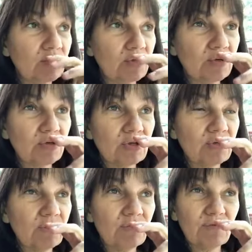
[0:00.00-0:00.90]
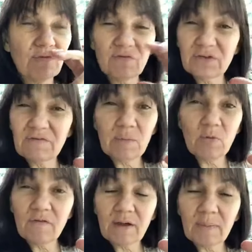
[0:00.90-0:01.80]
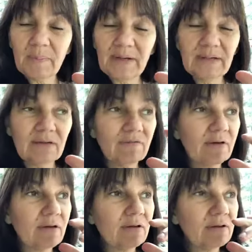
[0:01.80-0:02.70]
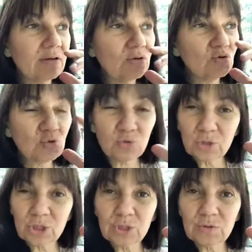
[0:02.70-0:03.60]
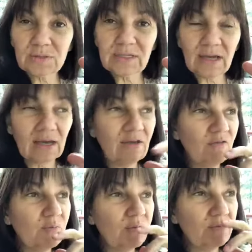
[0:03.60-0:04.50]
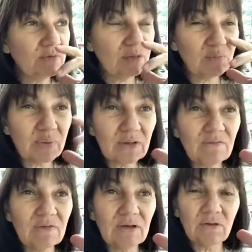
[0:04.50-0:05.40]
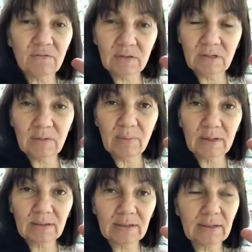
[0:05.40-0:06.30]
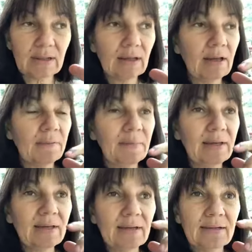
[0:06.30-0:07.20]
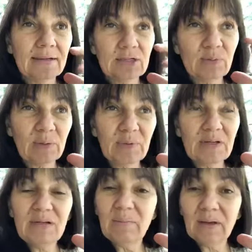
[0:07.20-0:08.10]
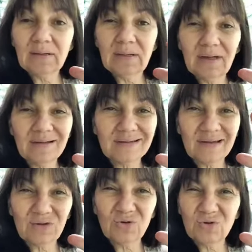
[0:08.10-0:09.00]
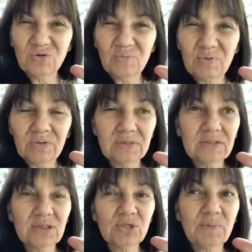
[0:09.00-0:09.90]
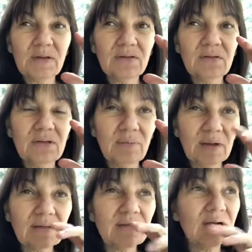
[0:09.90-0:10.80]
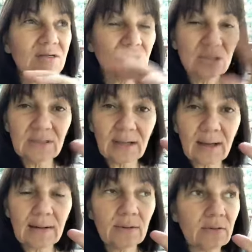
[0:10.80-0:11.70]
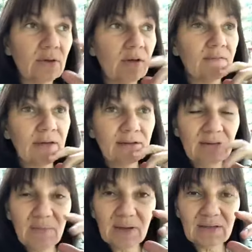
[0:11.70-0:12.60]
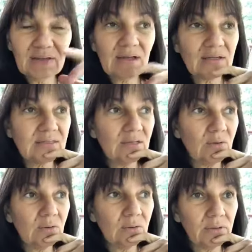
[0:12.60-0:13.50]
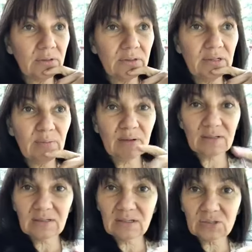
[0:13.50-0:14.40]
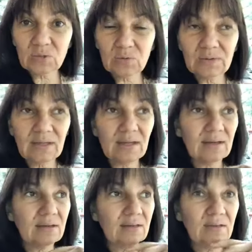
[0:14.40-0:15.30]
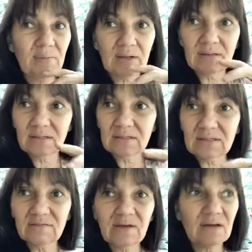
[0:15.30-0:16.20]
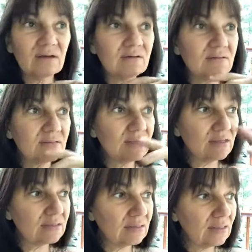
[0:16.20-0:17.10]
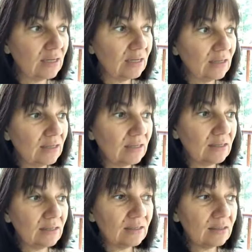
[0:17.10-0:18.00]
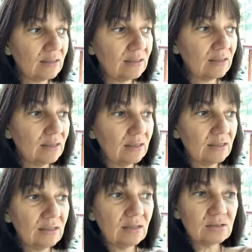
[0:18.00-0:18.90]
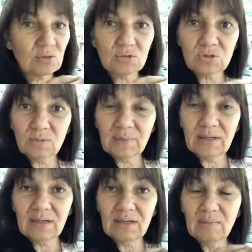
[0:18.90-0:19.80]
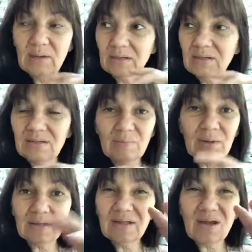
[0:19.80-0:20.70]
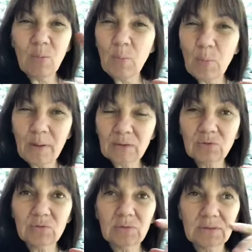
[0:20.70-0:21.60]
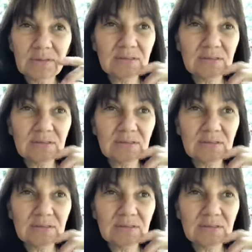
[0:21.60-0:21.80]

Que vous, avez beau faire plein d'affaires, il y a toujours quelque chose qui arrive, puis vous êtes privé de votre liberté. Mais je parle pas de liberté en tant que couple, tu je parle de liberté en général. Avec liberté d'action, euh, liberté dans son temps, euh, liberté dans ses vacances, dans, ce, dans, dans, dans, dans son sommeil, liberté, liberté un peu partout, OK?